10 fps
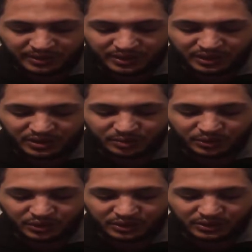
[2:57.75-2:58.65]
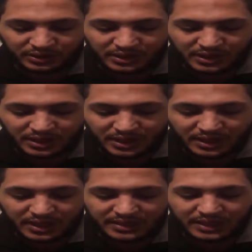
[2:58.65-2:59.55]
ندير اكسبورت
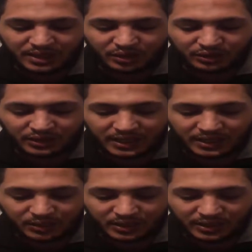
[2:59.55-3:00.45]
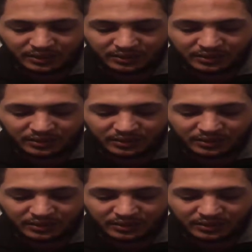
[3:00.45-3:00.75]
خلاص حيحطها لي وين